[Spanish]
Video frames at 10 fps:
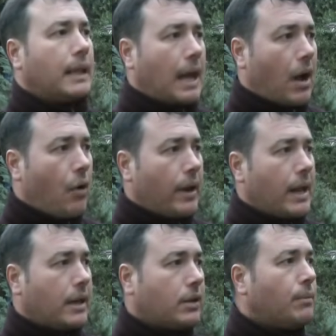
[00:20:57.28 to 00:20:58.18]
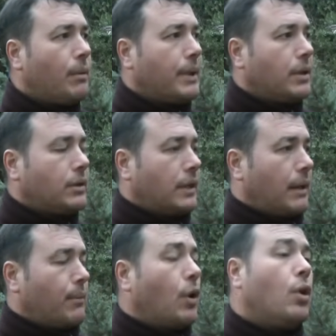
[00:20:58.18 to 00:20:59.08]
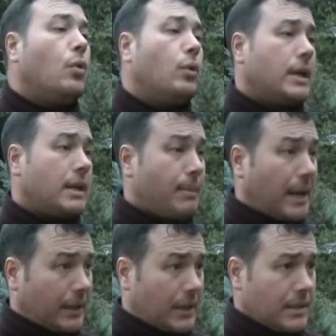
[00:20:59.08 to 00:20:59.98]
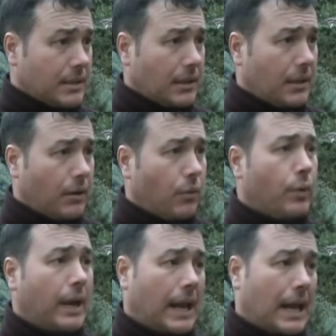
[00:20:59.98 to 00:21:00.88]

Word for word: Ahora en estos momentos tenemos lunes y martes una